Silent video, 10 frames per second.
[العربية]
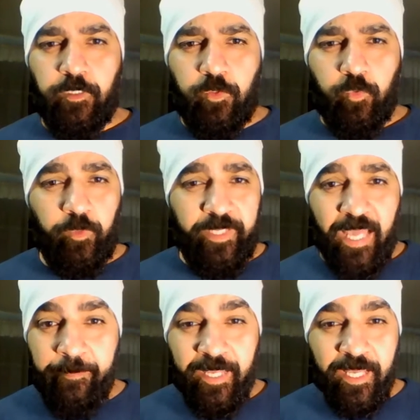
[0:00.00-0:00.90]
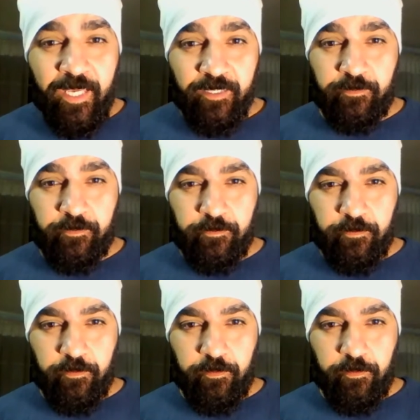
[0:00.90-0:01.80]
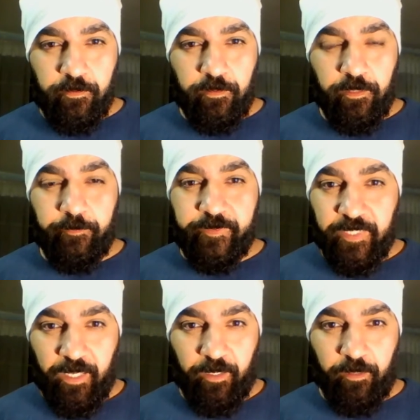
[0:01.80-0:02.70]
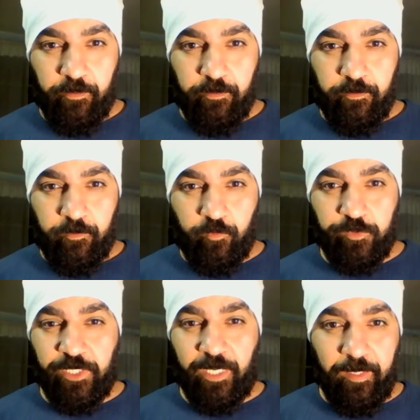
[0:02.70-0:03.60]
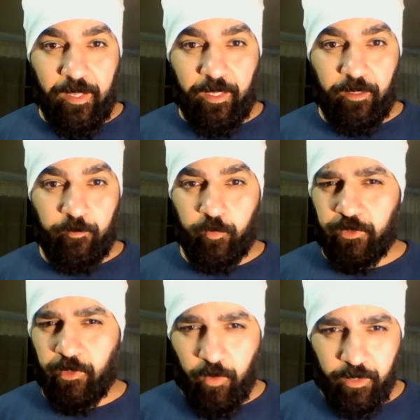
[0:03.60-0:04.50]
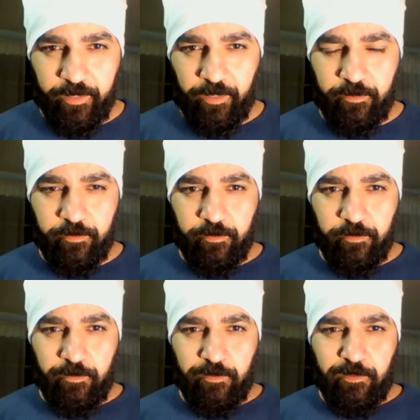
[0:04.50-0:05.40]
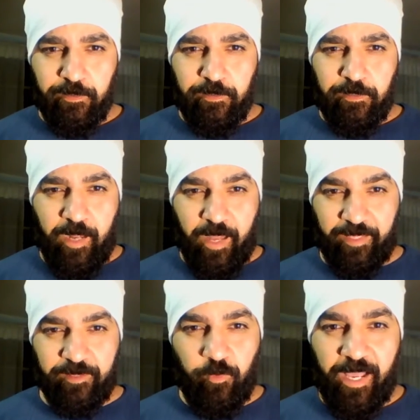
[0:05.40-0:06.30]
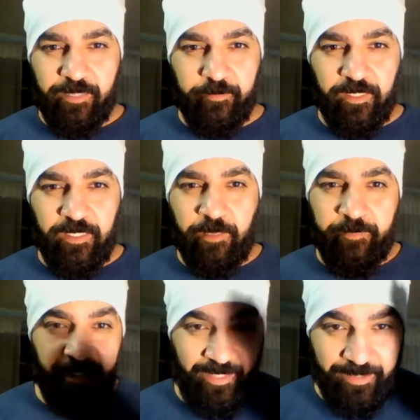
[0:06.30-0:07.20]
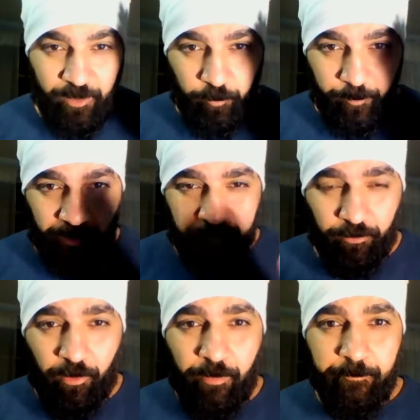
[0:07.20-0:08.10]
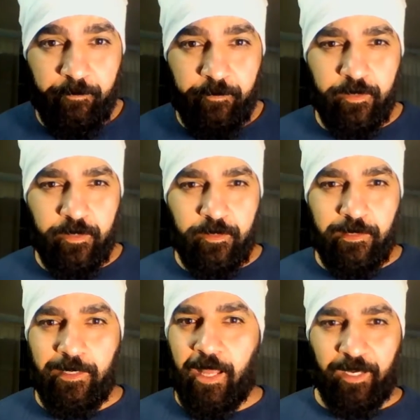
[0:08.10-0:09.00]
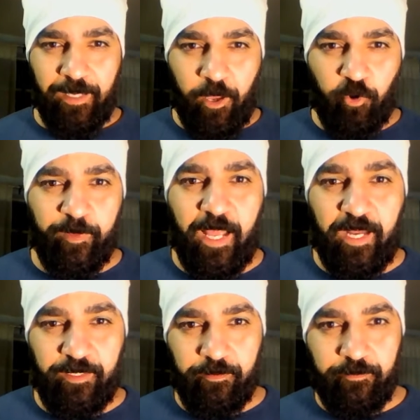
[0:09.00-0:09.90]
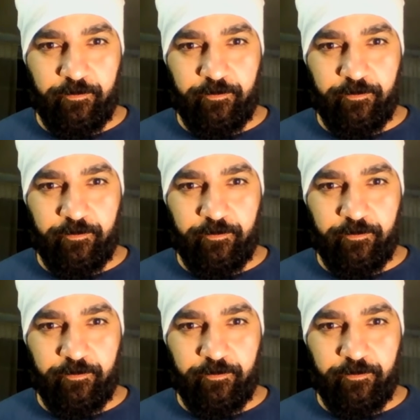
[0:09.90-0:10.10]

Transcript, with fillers: وياما ناس لبسها وشكلها متواضع لكن الواحد مننا بينحن لهم احترام لاخلاقهم العاليه